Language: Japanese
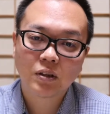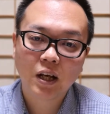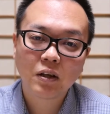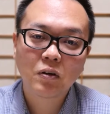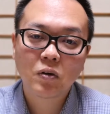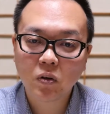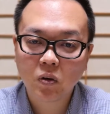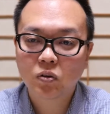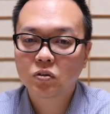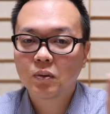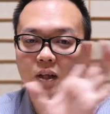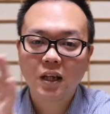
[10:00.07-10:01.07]
言語を
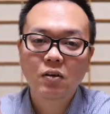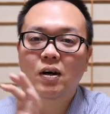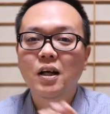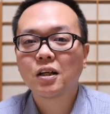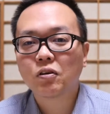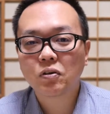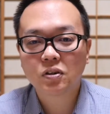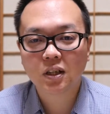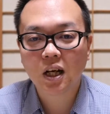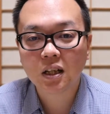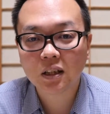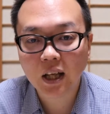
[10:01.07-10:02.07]
含めた和暦を
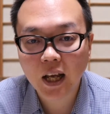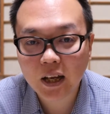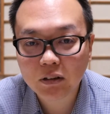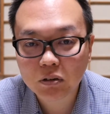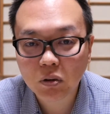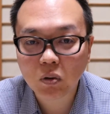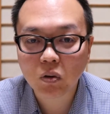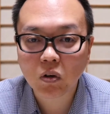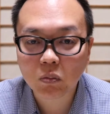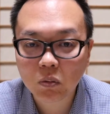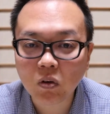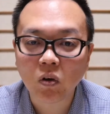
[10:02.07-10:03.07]
使っているとこ
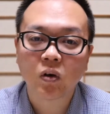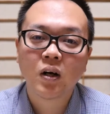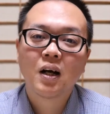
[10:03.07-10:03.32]
ろも